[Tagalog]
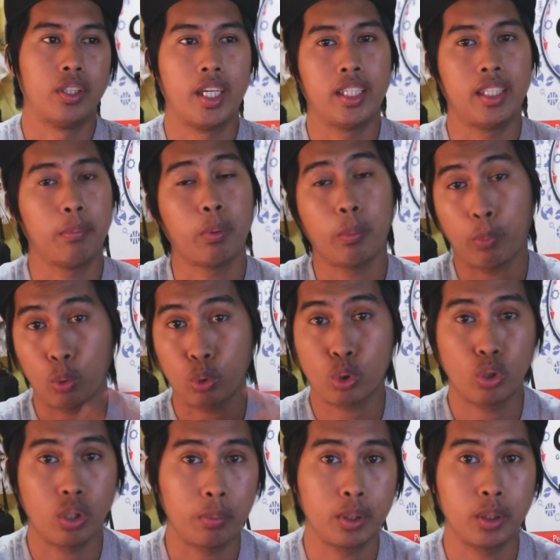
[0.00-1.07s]
Then, ipopost
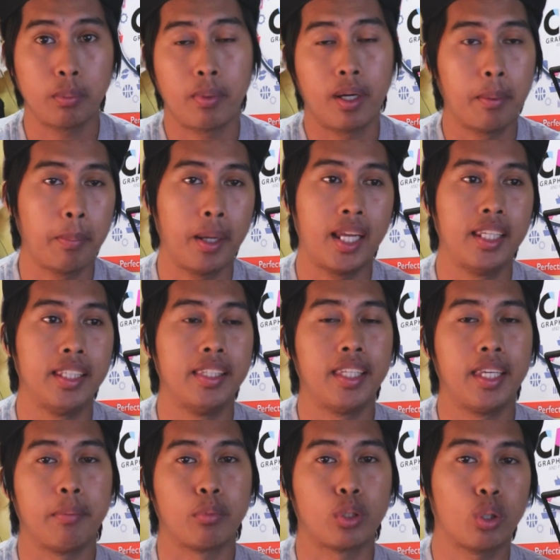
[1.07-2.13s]
ko naman yung mga valid
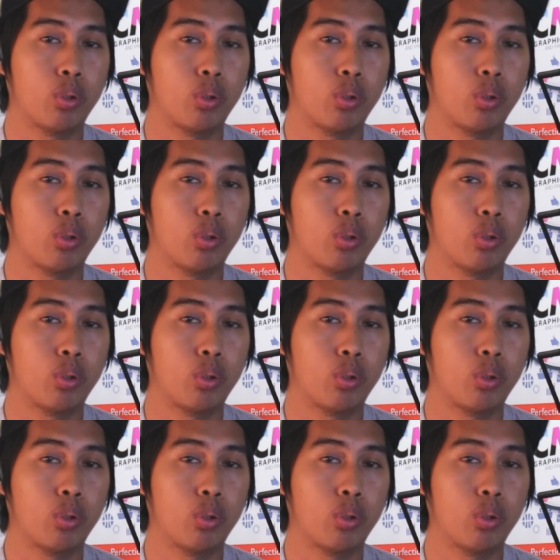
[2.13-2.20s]
names.